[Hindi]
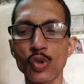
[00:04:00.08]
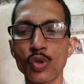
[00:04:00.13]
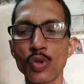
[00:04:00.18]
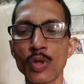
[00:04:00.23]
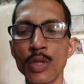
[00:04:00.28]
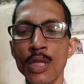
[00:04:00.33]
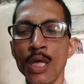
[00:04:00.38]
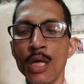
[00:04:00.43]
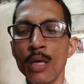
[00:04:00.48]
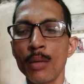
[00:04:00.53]
हो
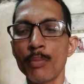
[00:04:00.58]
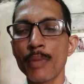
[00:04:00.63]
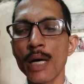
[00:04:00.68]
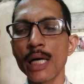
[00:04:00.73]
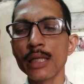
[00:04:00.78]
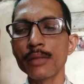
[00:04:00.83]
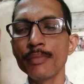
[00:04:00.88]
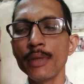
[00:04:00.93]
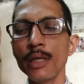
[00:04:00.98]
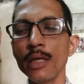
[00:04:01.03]

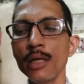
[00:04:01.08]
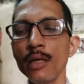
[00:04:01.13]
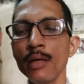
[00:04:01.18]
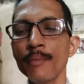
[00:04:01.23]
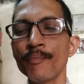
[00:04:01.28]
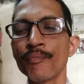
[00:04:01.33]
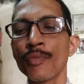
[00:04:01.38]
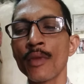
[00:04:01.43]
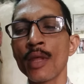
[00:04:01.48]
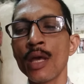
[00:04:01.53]
बाद में
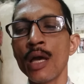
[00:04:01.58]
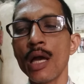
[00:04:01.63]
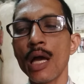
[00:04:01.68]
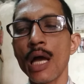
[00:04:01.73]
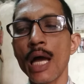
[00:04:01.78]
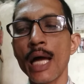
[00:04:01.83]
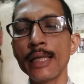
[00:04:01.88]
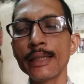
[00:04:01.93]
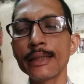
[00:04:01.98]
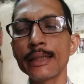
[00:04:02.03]

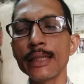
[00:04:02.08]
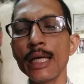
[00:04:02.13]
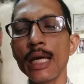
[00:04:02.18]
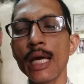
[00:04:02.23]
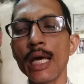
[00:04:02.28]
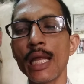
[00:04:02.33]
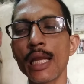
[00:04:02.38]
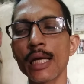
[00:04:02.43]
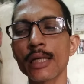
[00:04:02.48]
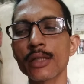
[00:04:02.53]
एंटी
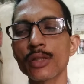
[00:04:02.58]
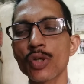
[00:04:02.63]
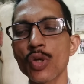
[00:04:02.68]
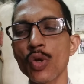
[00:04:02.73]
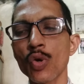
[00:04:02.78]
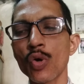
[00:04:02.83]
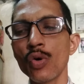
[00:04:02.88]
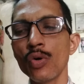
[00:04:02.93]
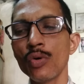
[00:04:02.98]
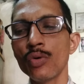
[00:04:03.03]

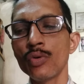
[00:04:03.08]
इलेक्ट्रो